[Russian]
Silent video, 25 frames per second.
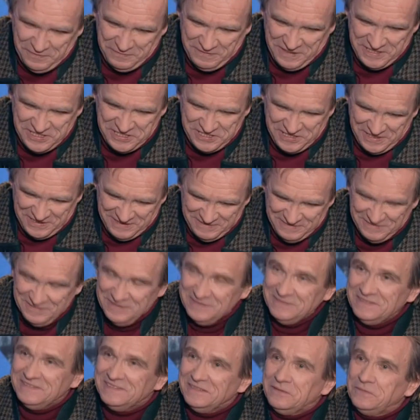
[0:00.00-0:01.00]
вечер. вот,
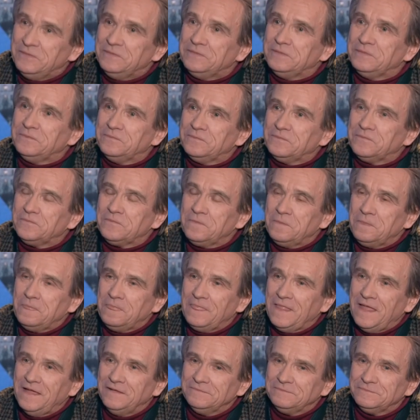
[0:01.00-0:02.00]
вот из этого
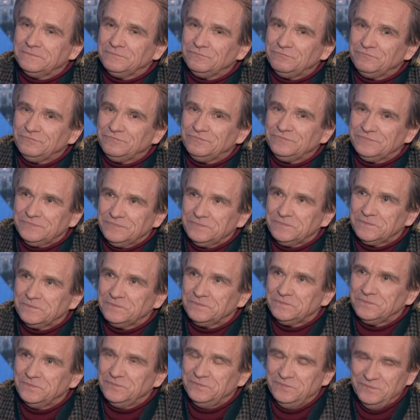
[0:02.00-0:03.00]
ссора все
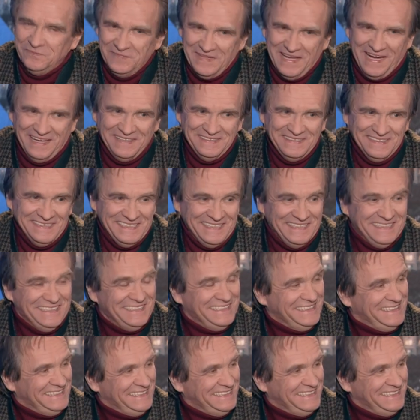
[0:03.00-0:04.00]
рождается. Да. Ну